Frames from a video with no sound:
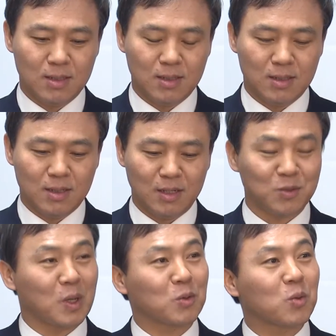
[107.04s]

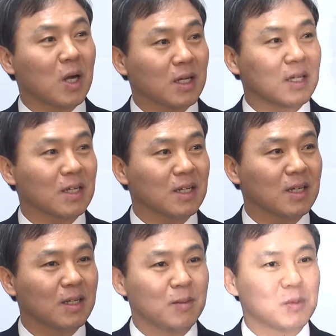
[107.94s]
일관성 없는 행정
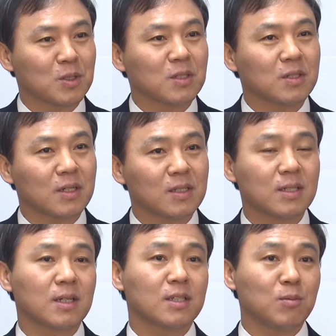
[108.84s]
탓에 논란만
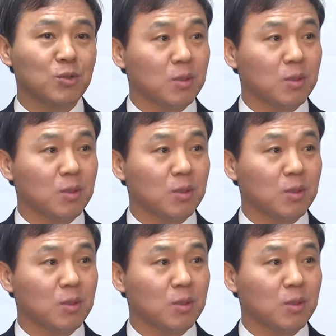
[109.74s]
더 커지고